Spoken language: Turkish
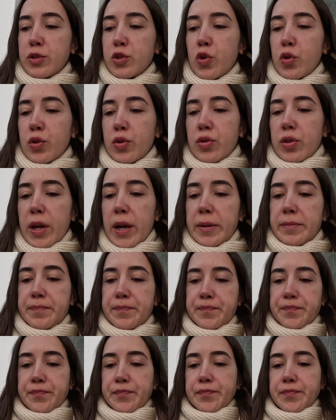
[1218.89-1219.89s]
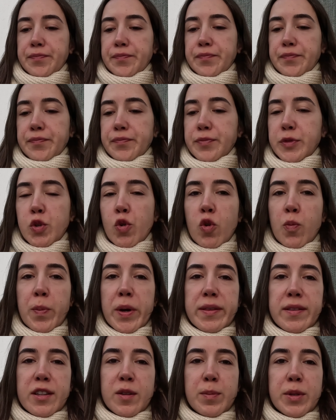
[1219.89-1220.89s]
Çok güzel.
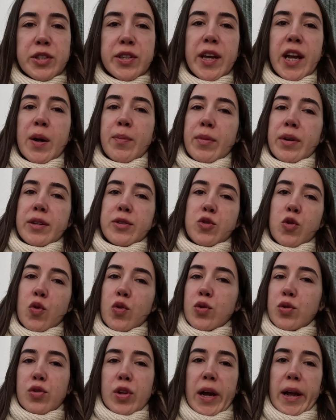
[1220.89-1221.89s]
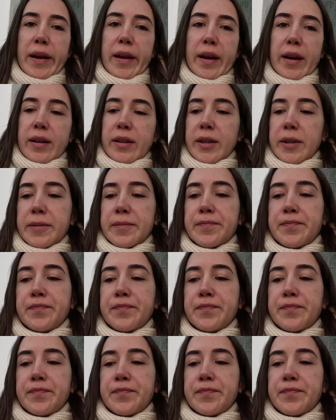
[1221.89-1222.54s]
Çok basit bir şey ama çok güzel yani.